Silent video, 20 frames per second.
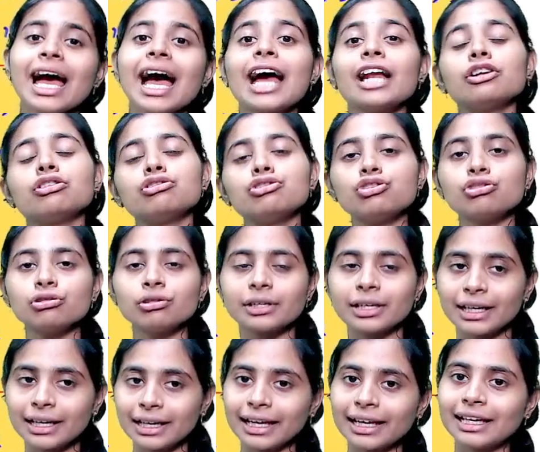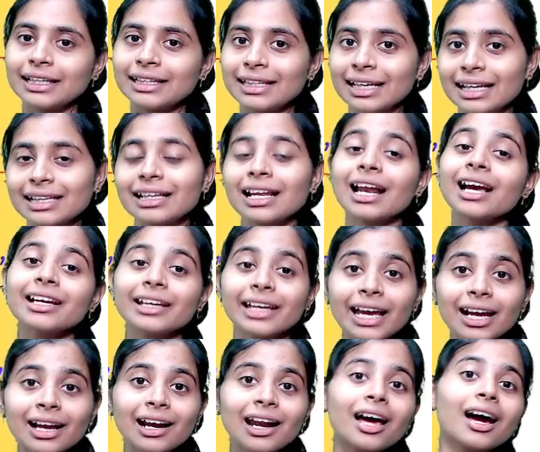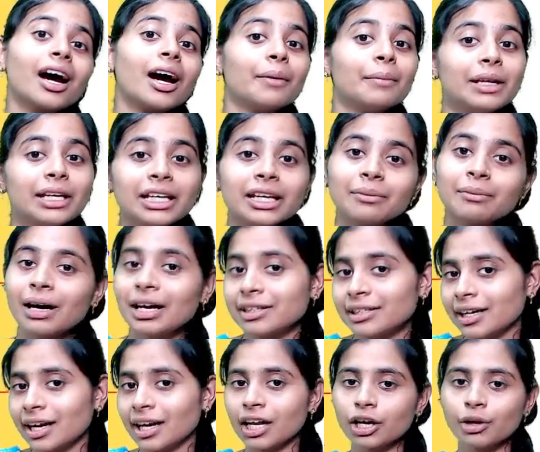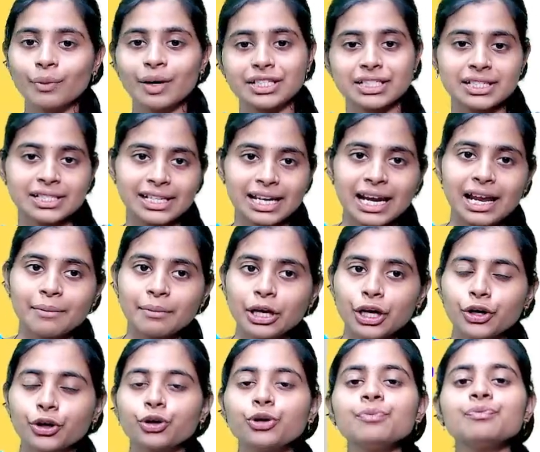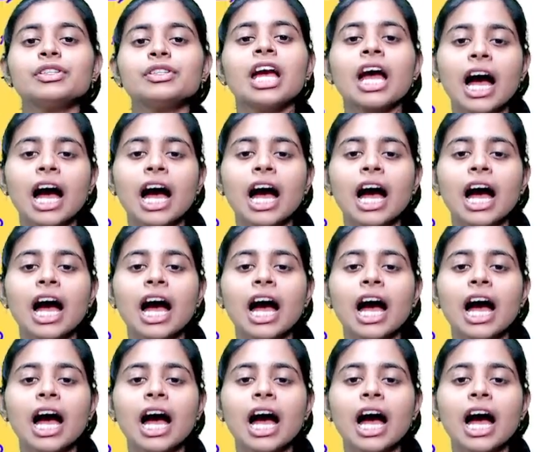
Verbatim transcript: அண்ட் கொஞ்சம் லைக் இருந்தெல்லாம் கேட்கலாம் அப்படிங்கிற மாதிரியான கொஷின்ஸ் எல்லாமே இருக்கும்